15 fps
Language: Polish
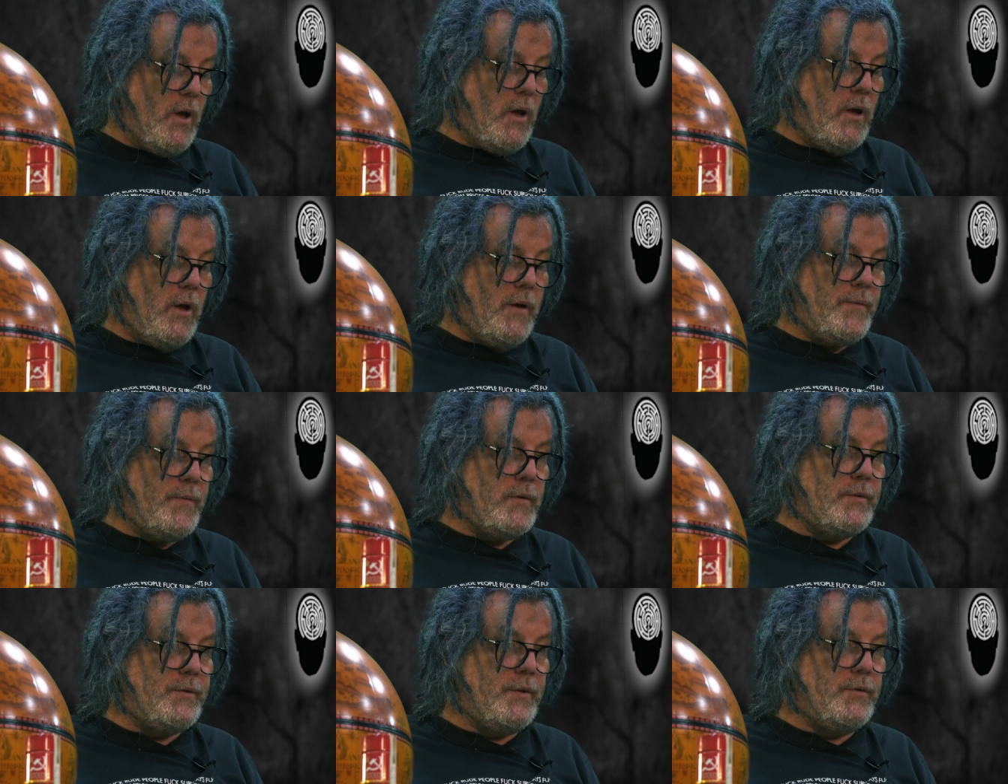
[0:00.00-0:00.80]
E,
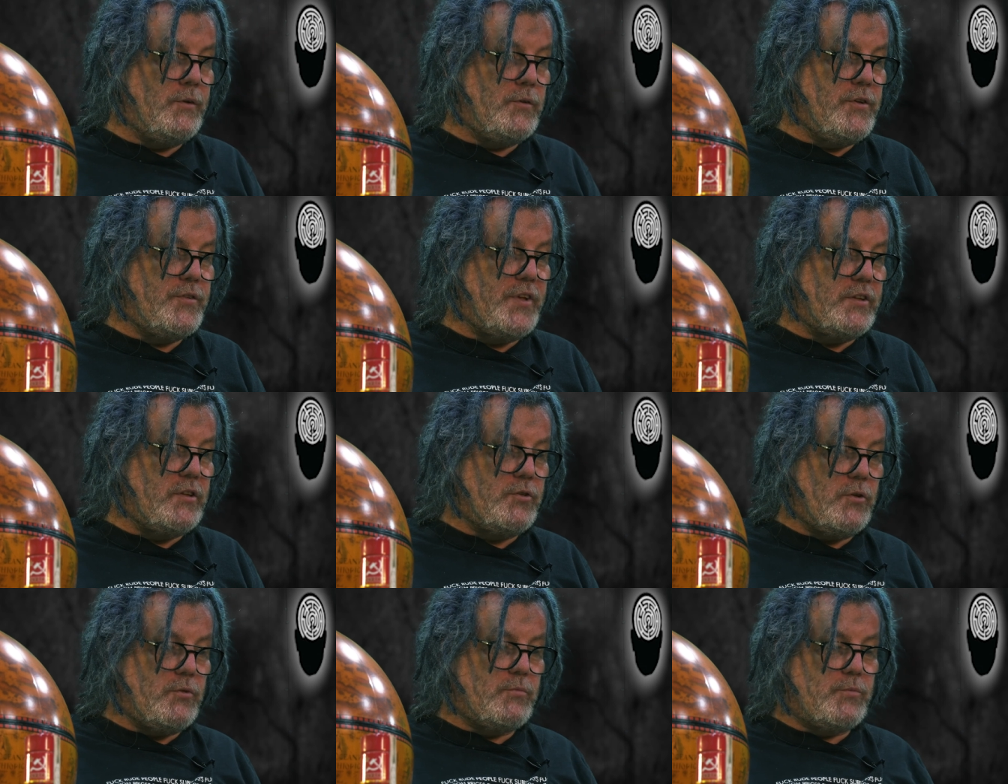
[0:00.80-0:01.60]
no
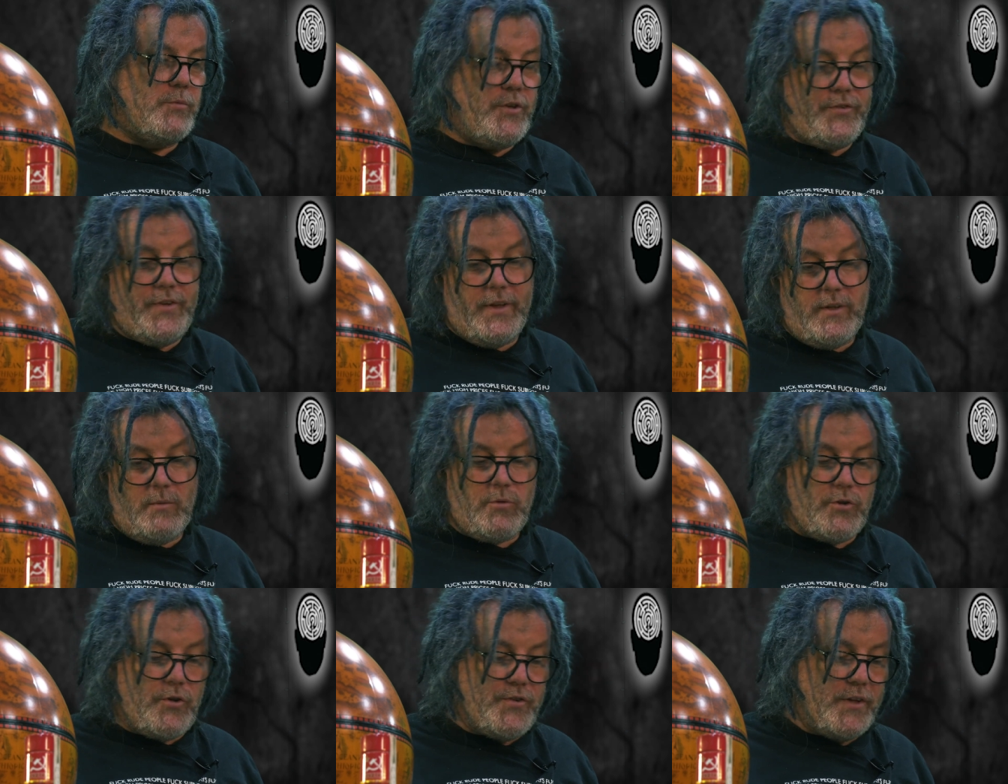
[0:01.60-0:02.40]
niestety to, niestety,
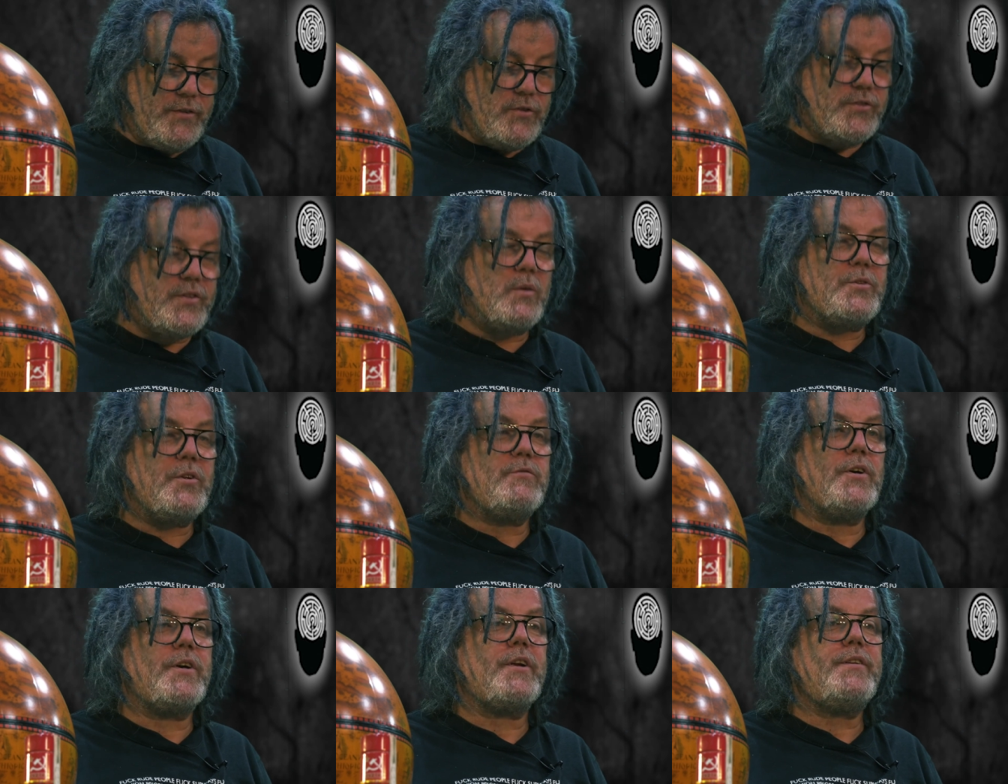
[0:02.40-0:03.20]
może stety zostało
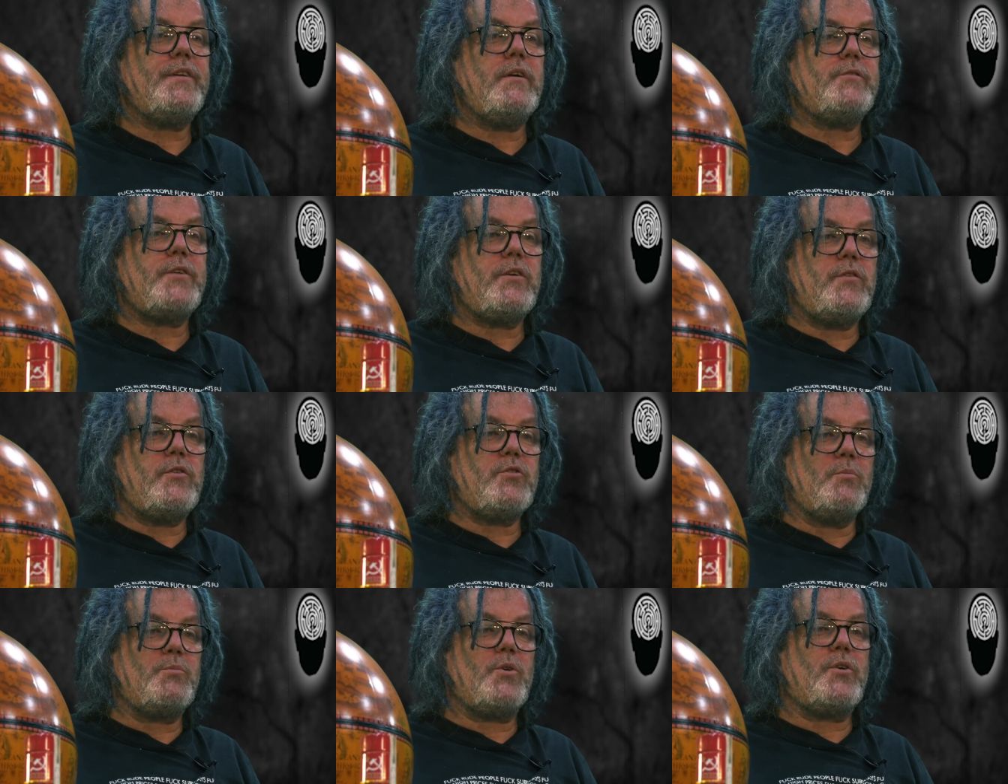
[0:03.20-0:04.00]
to wykryte. W tej
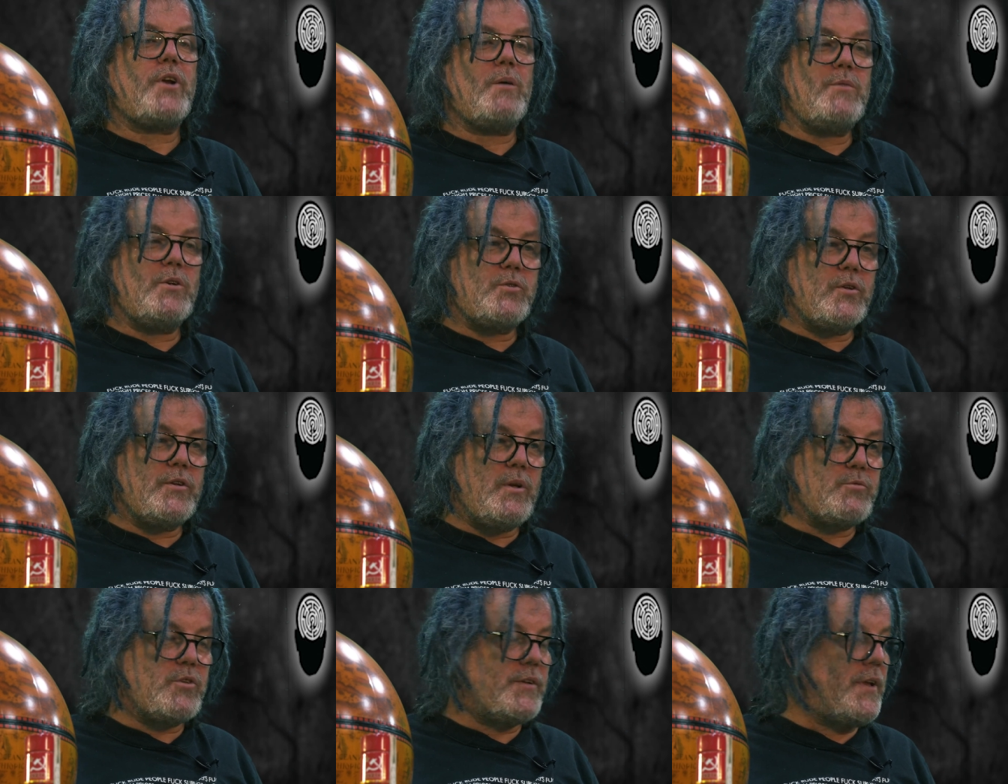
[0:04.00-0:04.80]
chwili są programy,
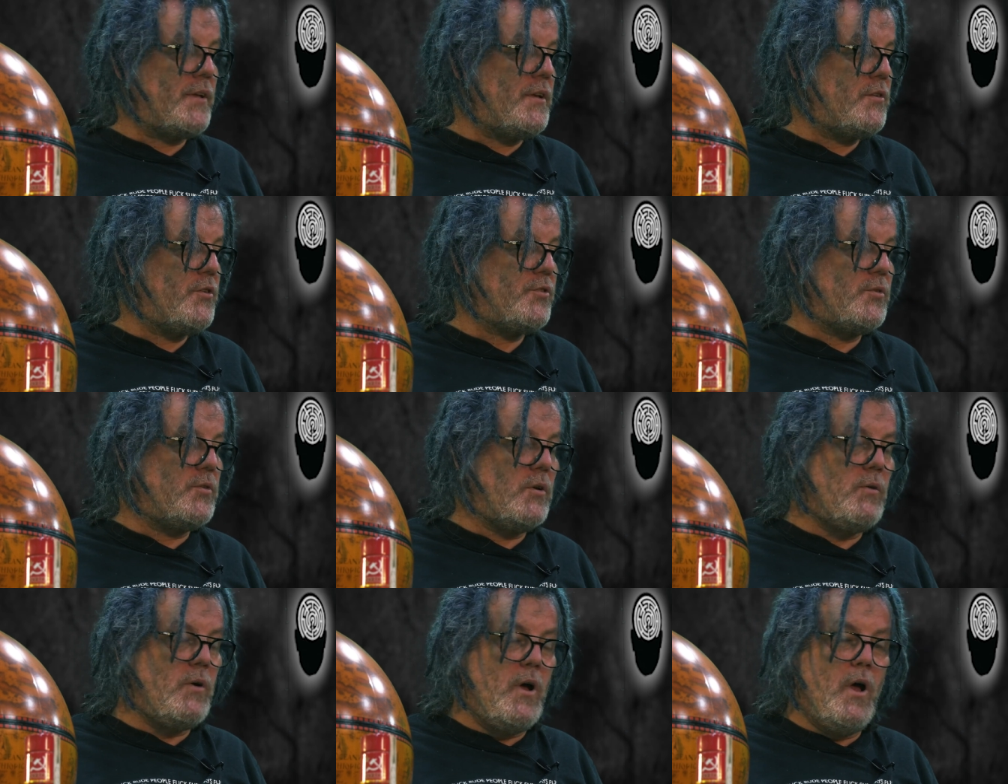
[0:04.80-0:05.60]
które na przykład
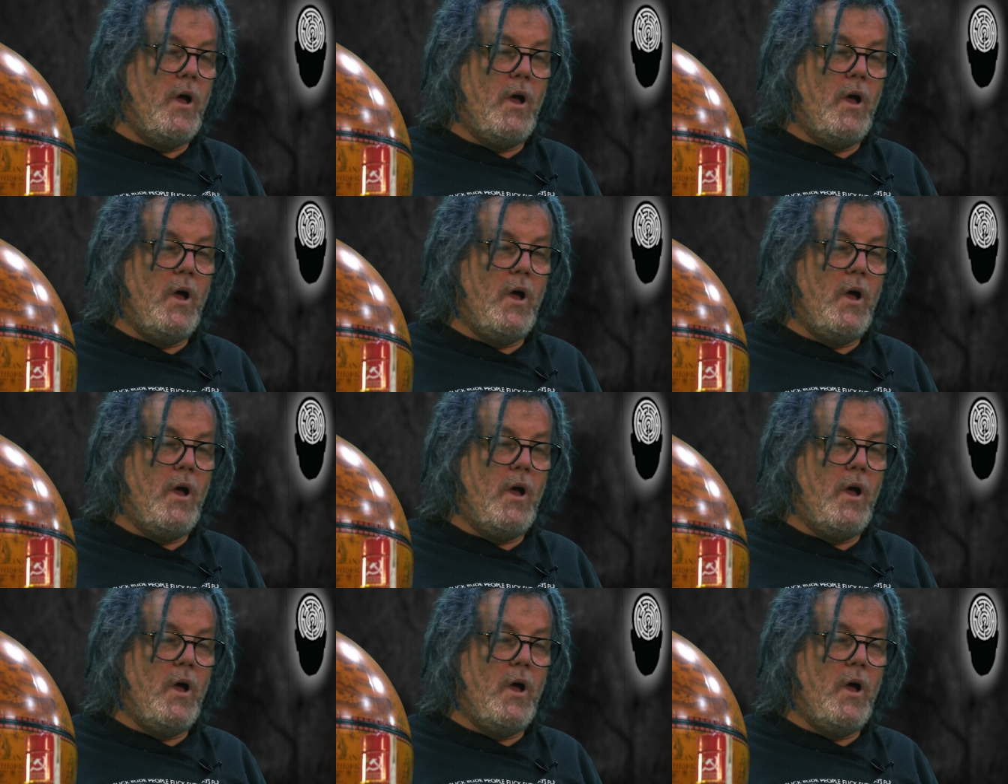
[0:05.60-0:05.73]
analizują